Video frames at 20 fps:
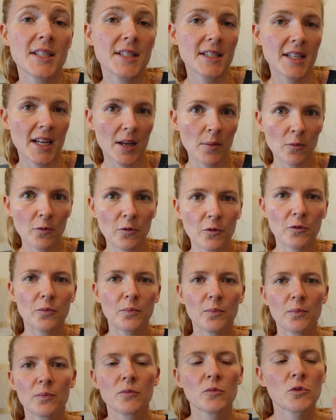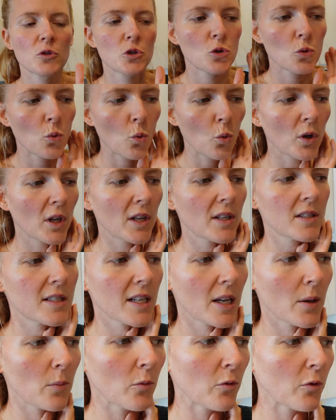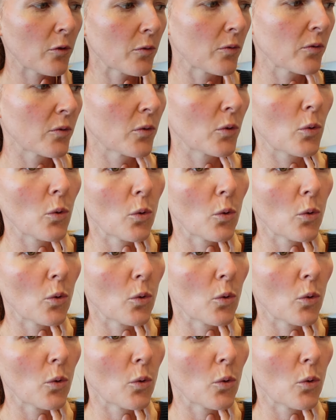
dämpfen, schonend dämpfen